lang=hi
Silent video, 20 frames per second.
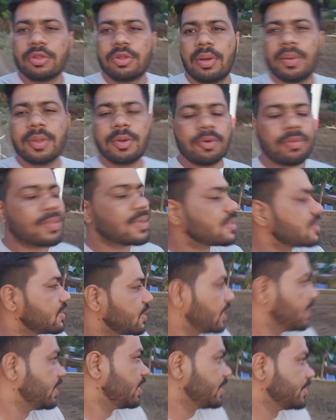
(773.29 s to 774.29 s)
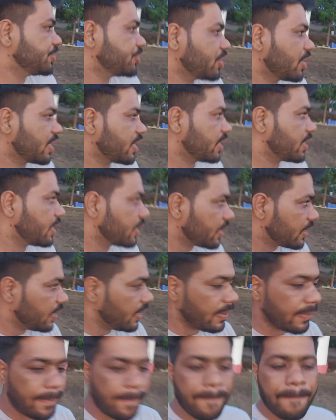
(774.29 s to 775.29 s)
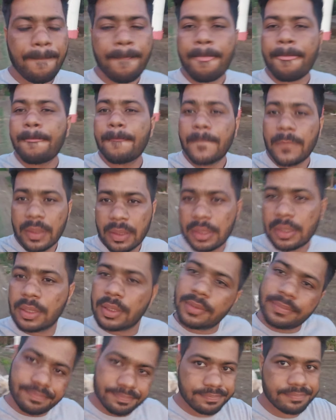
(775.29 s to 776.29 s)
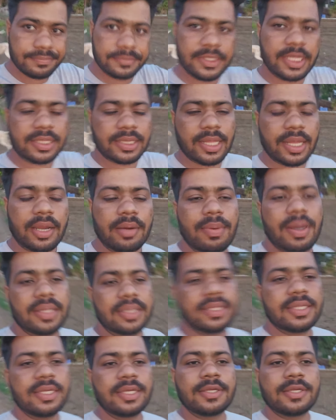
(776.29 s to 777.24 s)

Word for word: तो अभी वो मस्त गई है एंजॉय करने के लिए देखते कब आती